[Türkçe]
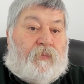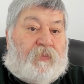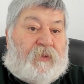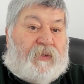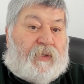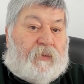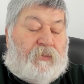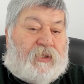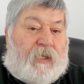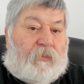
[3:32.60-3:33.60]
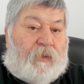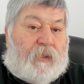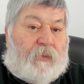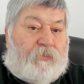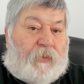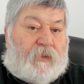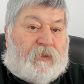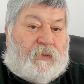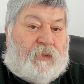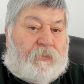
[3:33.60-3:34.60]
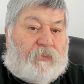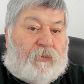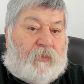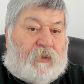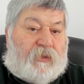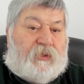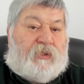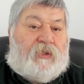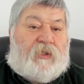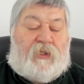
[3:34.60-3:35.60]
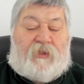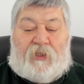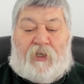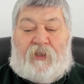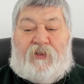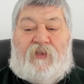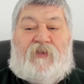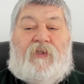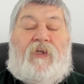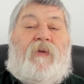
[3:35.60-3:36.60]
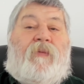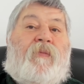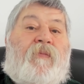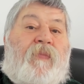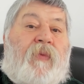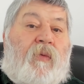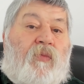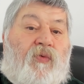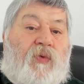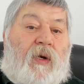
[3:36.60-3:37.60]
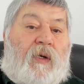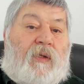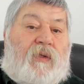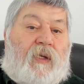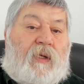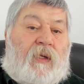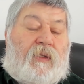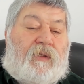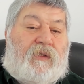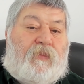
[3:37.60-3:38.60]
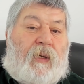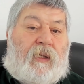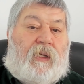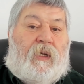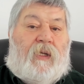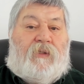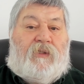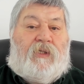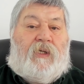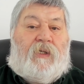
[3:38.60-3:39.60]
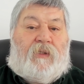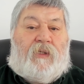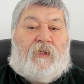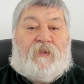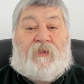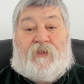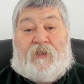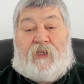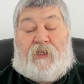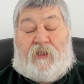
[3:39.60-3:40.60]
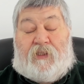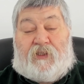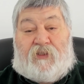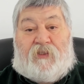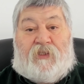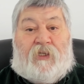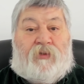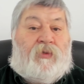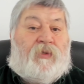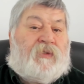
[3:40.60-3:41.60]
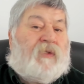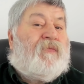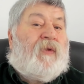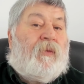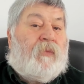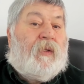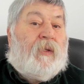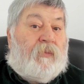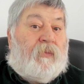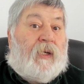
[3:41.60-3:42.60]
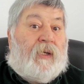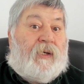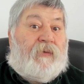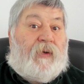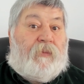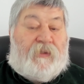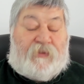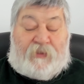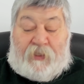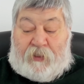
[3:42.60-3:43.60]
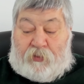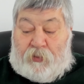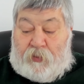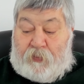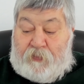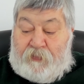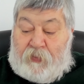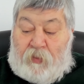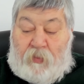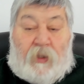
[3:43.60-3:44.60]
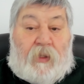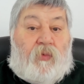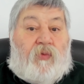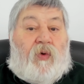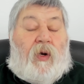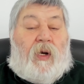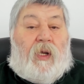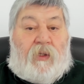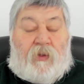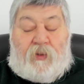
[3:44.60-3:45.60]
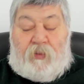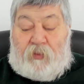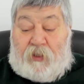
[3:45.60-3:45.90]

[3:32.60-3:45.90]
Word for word: Bir takım işlemler yapmak yaptırmak için şirketin adresini muhtarlıktan aldığınız belgeyle ticaret gazetesine yayınlanacak ticaret odasına falan bir yerlere vermeniz gerekiyor. Ben de muhtarlığa gittim.